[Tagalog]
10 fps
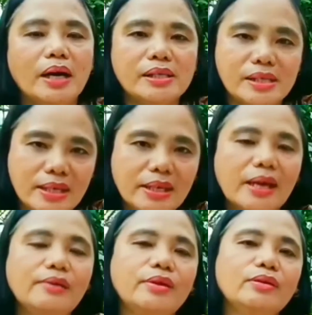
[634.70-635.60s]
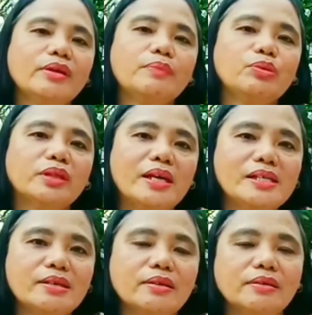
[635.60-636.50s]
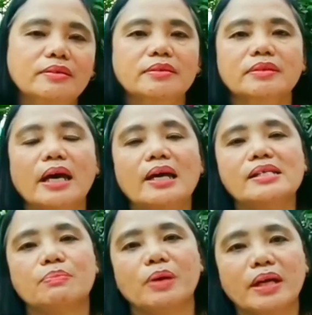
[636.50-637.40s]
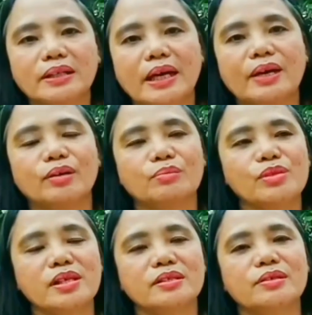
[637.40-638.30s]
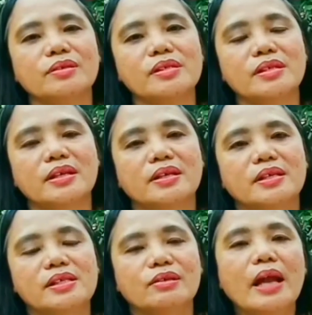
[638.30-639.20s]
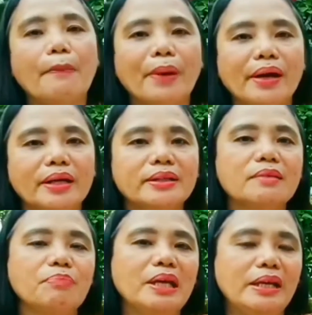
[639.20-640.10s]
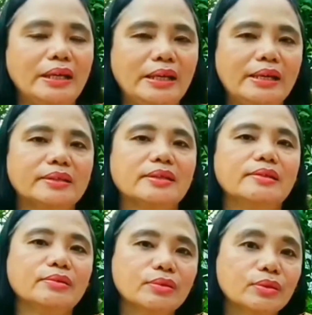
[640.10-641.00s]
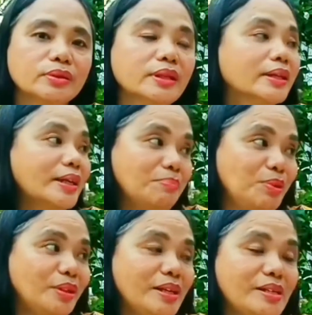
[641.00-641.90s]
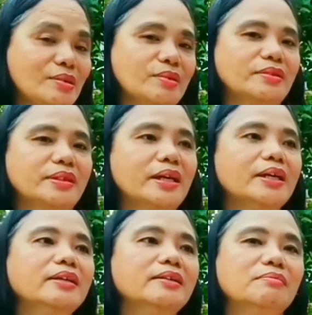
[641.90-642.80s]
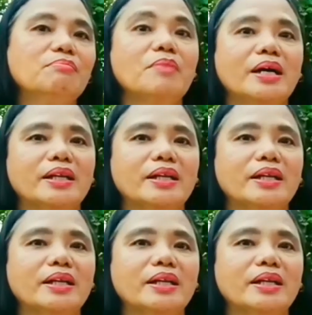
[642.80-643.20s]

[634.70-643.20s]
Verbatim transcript: masira yung iyong reputation dahil sa pagkatakot mo sa Diyos, so napakagandang piliin natin yung good reputation than